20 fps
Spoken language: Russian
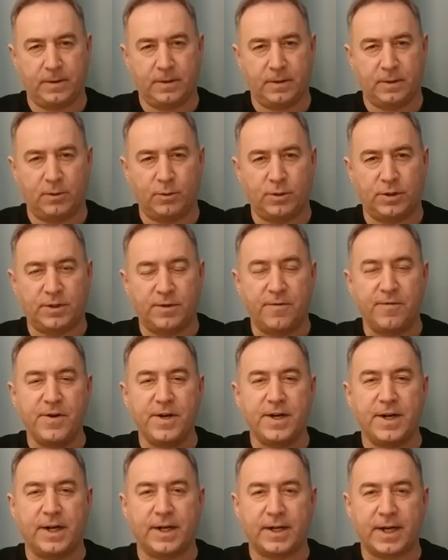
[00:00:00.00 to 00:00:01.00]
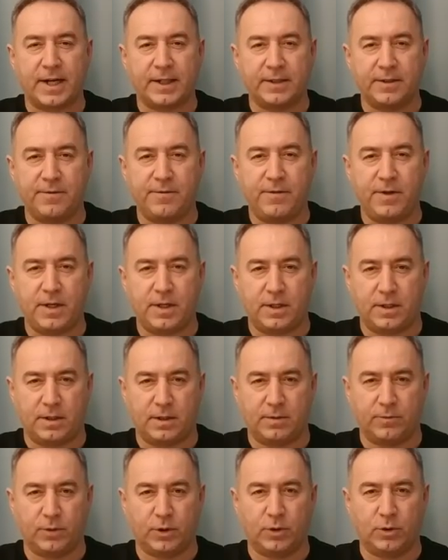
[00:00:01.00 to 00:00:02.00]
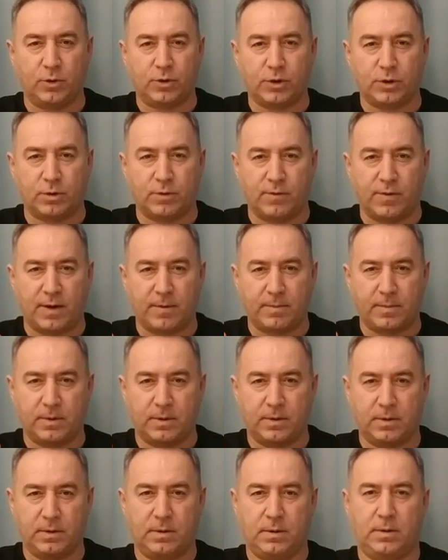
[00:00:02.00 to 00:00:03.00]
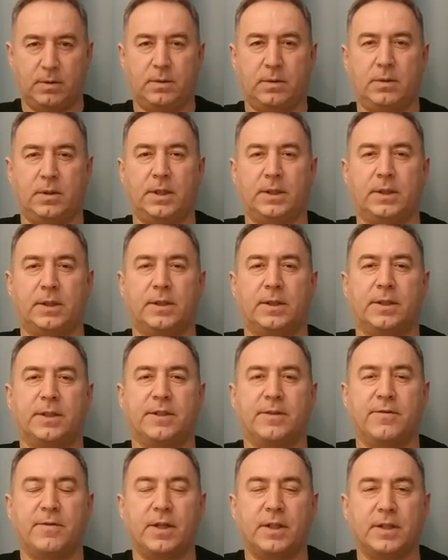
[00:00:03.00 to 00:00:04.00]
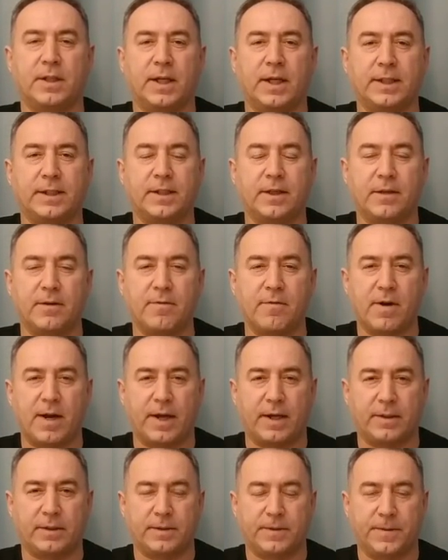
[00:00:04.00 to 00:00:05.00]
То есть вы рады видеть вот то, что вам этот свет открывает.